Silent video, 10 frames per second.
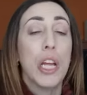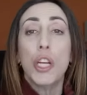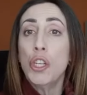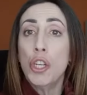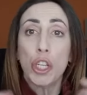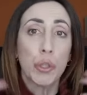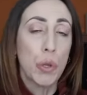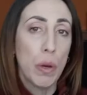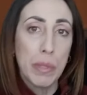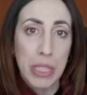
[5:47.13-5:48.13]
No
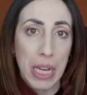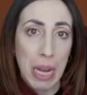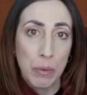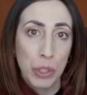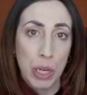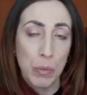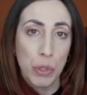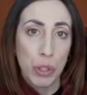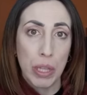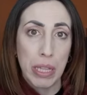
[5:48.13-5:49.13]
suelo abusar
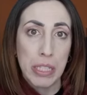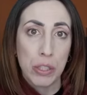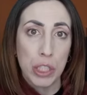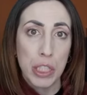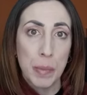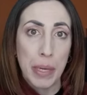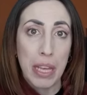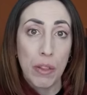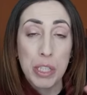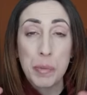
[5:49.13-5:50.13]
mucho de discos
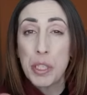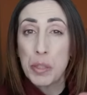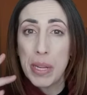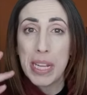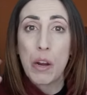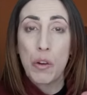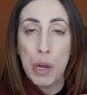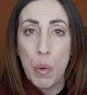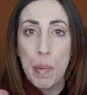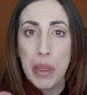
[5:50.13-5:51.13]
desmaquilladores, pero es verdad que con
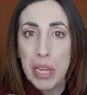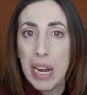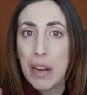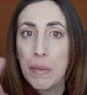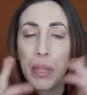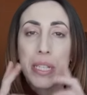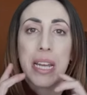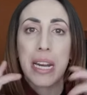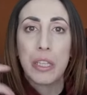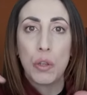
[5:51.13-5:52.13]
agua micelar hay veces que
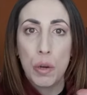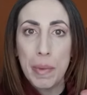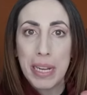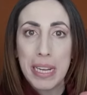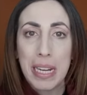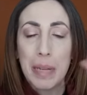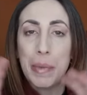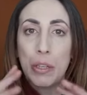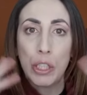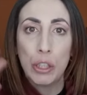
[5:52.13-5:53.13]
retiro el maquillaje y me
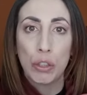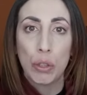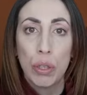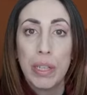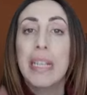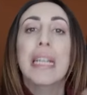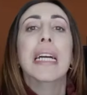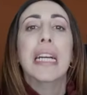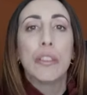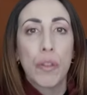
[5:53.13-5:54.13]
lo quito todo,
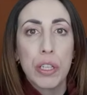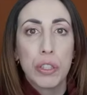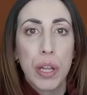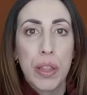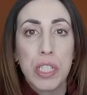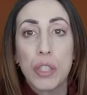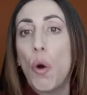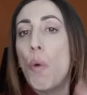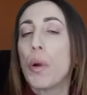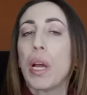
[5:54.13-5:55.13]
entonces los necesito.
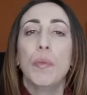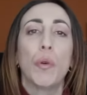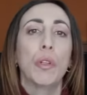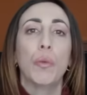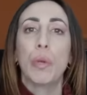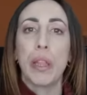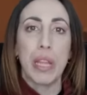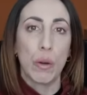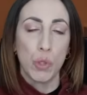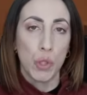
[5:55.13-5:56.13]
O por ejemplo, cuando voy a hacer
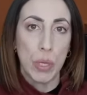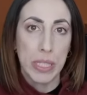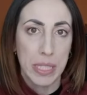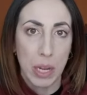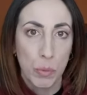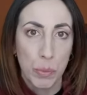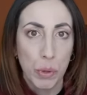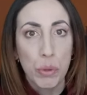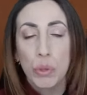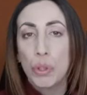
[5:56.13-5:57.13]
algún swatch de algún
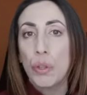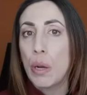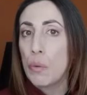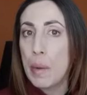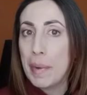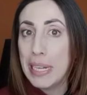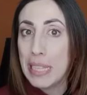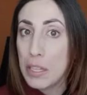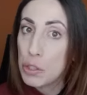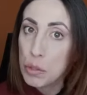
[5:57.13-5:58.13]
producto, de alguna
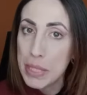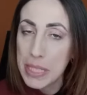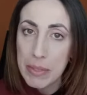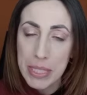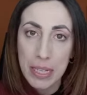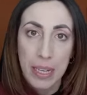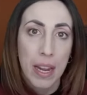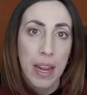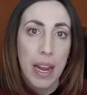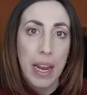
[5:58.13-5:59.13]
paleta de sombras que veis
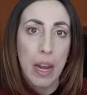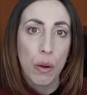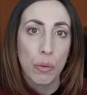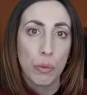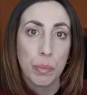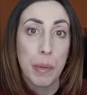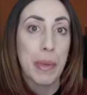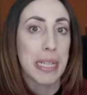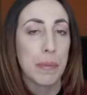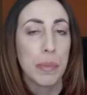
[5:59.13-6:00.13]
en algunas
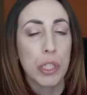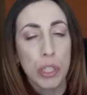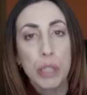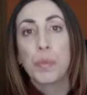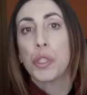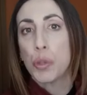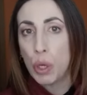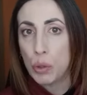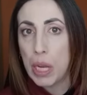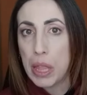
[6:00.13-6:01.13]
primeras impresiones, pues suelo
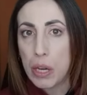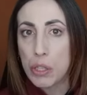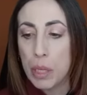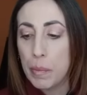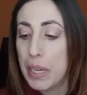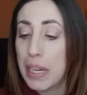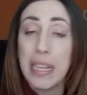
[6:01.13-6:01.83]
utilizarlos también.